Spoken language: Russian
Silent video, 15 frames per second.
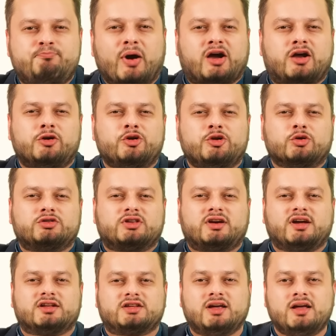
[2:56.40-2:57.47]
поклюют
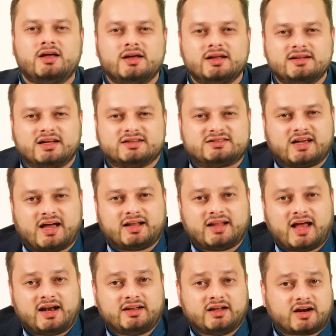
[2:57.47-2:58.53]
их это
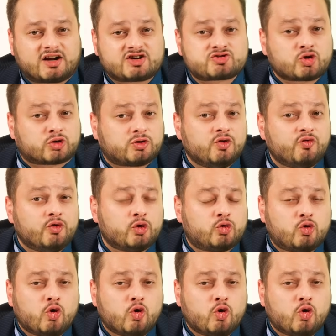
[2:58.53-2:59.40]
национально расчетливую